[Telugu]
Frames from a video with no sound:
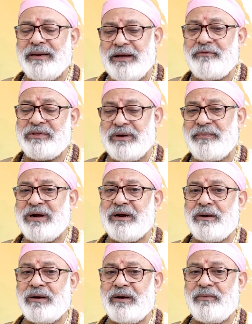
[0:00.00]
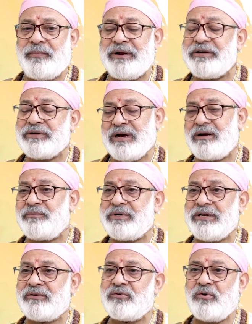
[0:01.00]
ఏ విధమైన పరిష్కారం
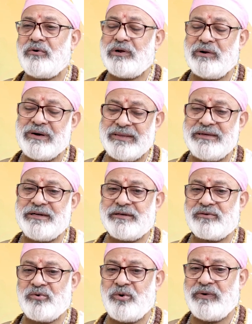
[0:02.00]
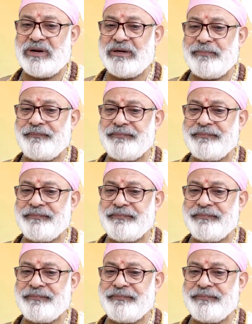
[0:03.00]
చేసుకోవాలో అది చేసుకోవాలి